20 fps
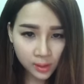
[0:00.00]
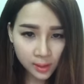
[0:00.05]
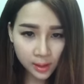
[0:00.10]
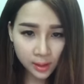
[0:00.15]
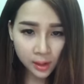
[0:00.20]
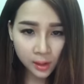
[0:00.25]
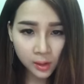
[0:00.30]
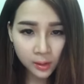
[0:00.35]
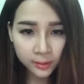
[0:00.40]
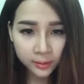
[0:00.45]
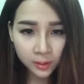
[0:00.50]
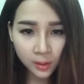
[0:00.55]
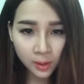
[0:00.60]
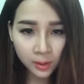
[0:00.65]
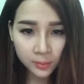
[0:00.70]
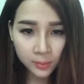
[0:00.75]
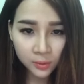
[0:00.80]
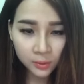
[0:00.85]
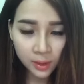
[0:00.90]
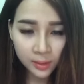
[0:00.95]
là hoàn
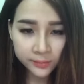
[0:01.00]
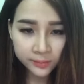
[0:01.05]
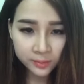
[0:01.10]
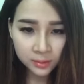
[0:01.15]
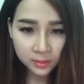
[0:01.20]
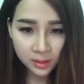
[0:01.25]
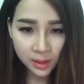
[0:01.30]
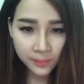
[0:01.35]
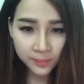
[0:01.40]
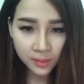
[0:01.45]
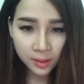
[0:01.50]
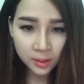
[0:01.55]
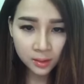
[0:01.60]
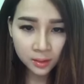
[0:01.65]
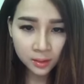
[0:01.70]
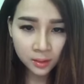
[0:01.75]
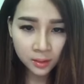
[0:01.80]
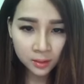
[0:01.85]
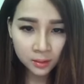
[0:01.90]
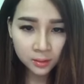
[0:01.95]
toàn một trăm phần trăm
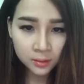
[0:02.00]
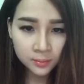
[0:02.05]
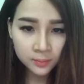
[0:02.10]
thiên nhiên.